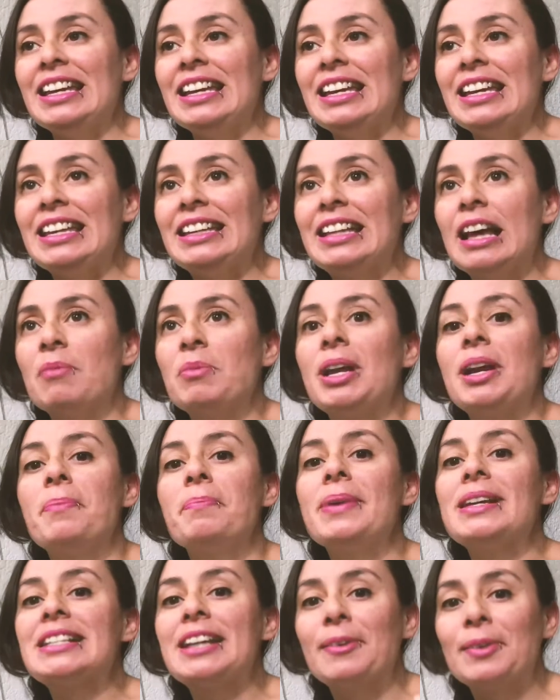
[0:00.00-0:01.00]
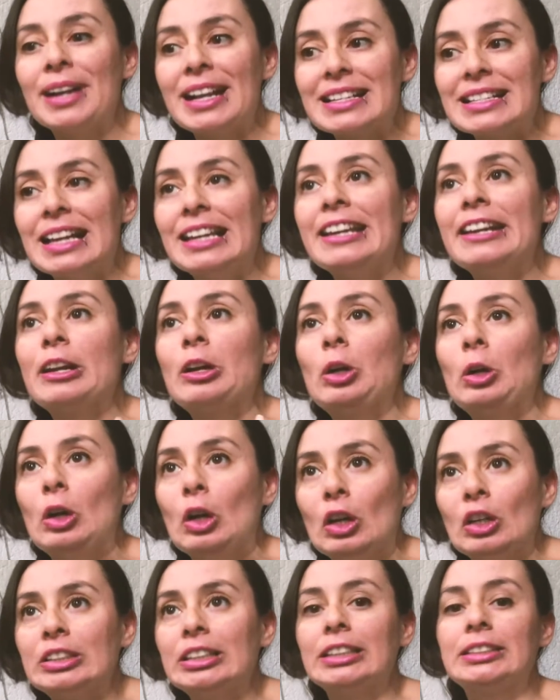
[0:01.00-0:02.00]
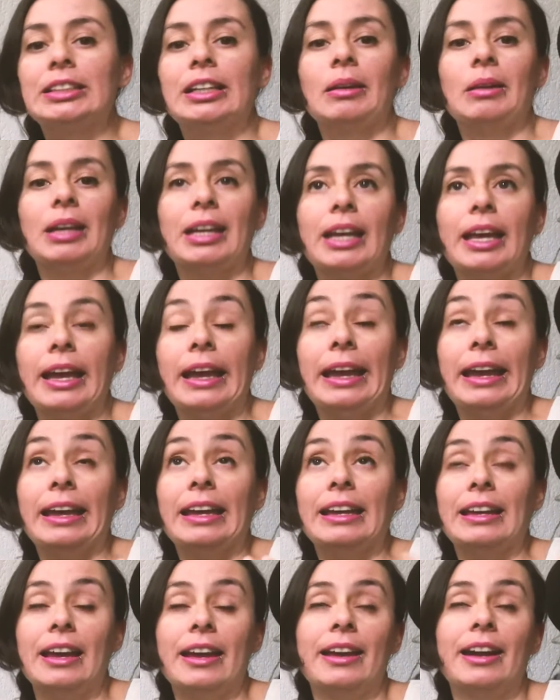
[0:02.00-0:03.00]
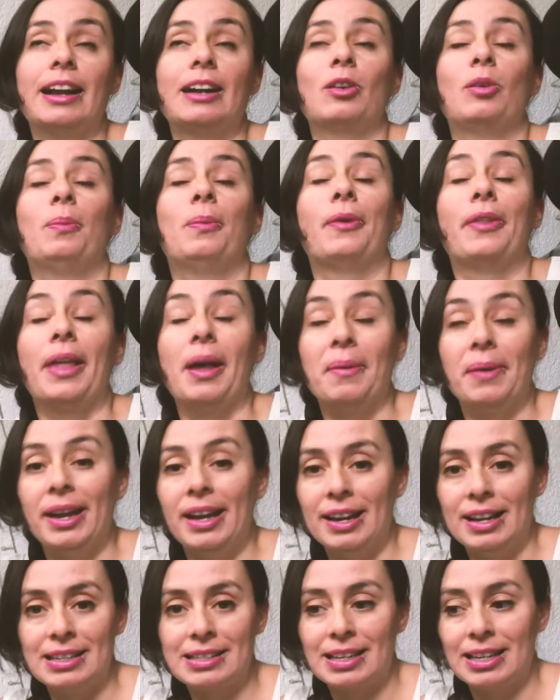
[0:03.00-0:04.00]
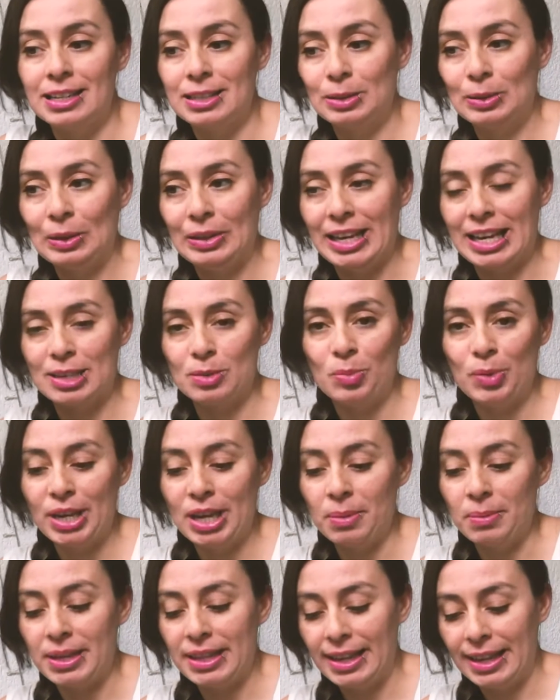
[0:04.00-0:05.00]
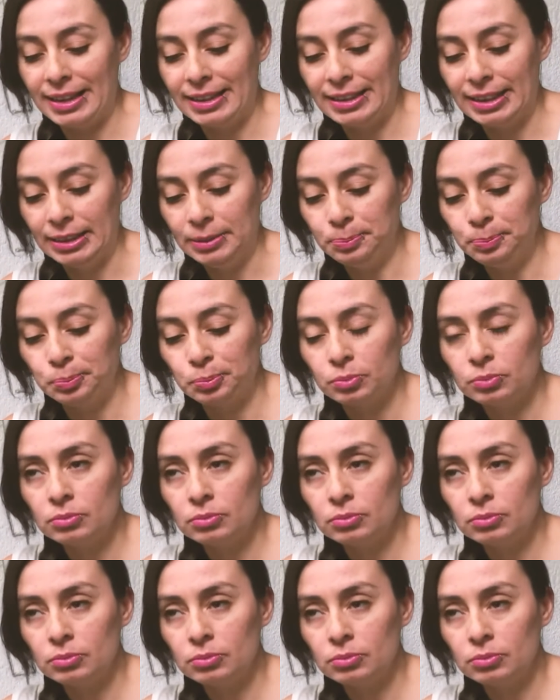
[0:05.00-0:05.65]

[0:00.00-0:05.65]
Y también empezaron a salir cosas que, que era como de, a ver, es que esto ya es muy evidente